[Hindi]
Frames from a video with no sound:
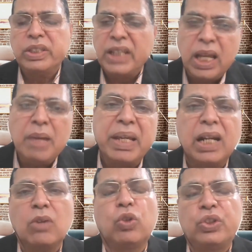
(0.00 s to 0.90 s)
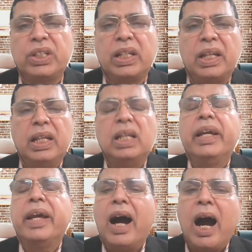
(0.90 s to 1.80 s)
और यही मेरा क्वेश्चन है
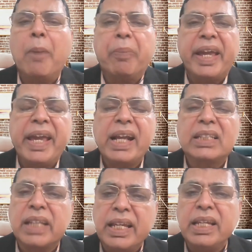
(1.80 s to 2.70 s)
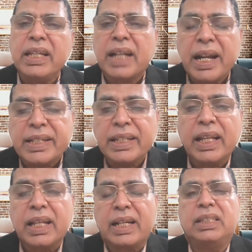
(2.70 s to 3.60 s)
आप एक सही
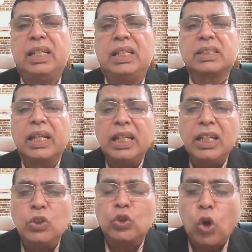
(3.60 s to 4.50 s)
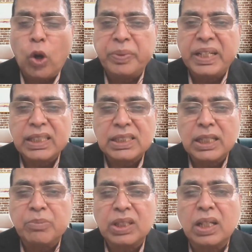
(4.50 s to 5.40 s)
क्राइटेरिया रखिए सही जॉब
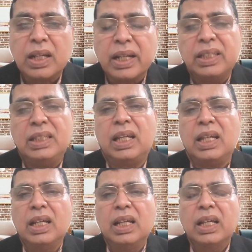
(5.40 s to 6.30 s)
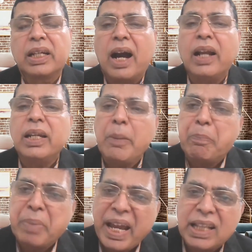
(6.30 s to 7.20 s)
डेस्क्रिप्शन रखिए खाली
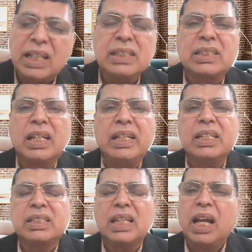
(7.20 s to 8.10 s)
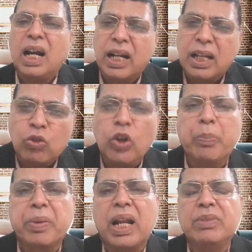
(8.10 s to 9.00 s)
पैदल चलने से अगर
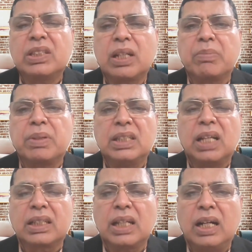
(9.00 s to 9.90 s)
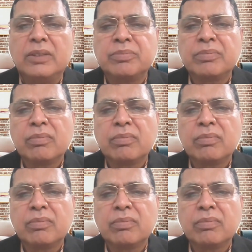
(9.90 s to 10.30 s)
कोई प्राइम मिनिस्टर बन जाता